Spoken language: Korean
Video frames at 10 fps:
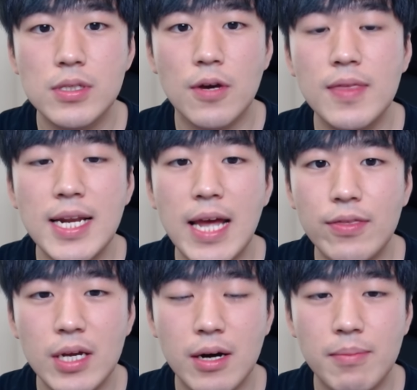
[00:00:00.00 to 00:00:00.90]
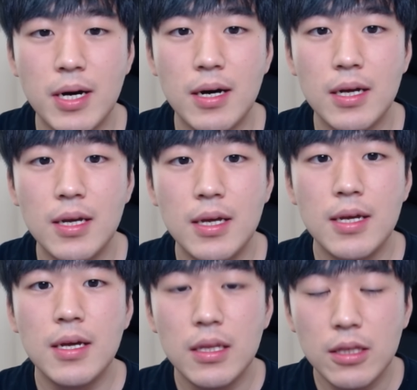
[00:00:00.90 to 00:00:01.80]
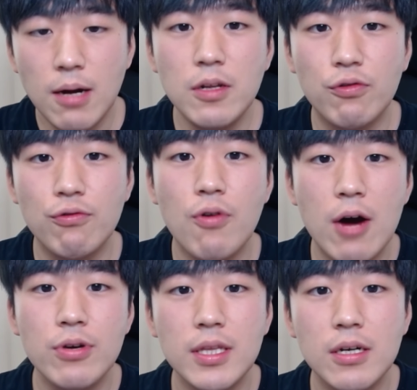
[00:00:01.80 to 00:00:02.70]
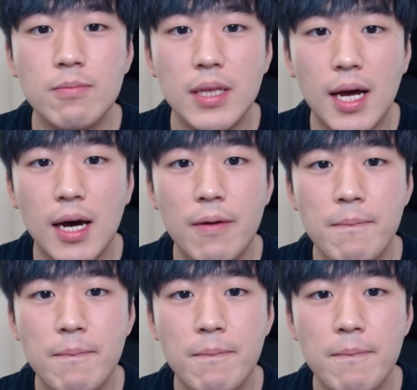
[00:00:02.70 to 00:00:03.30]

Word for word: 전달이 안 될까봐 텀을 두고 하고 있는 겁니다.